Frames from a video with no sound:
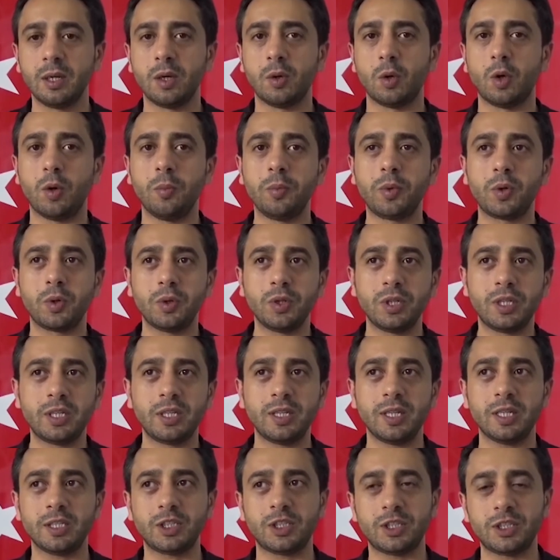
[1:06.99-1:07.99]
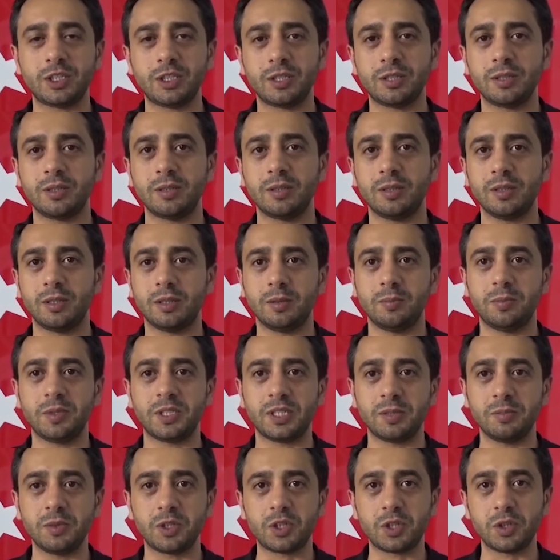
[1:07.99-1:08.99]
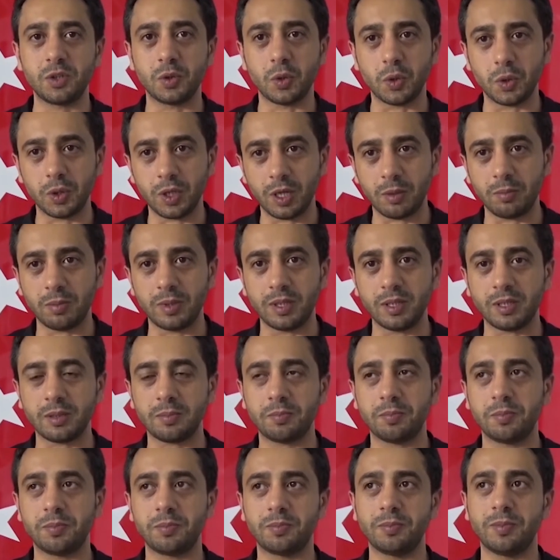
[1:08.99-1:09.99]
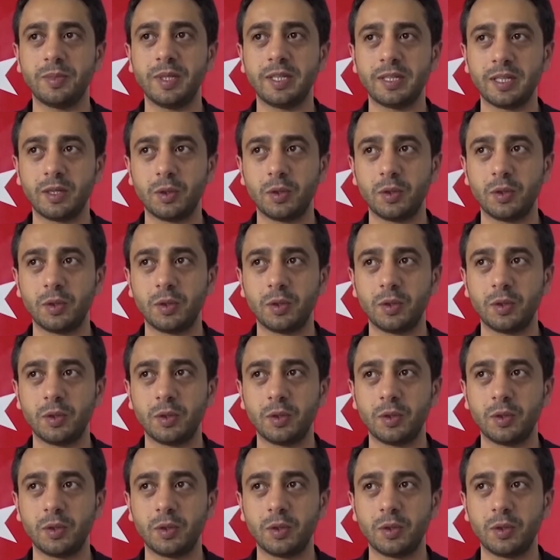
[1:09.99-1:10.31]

11-12 yaş e, bizim için önemli. Neden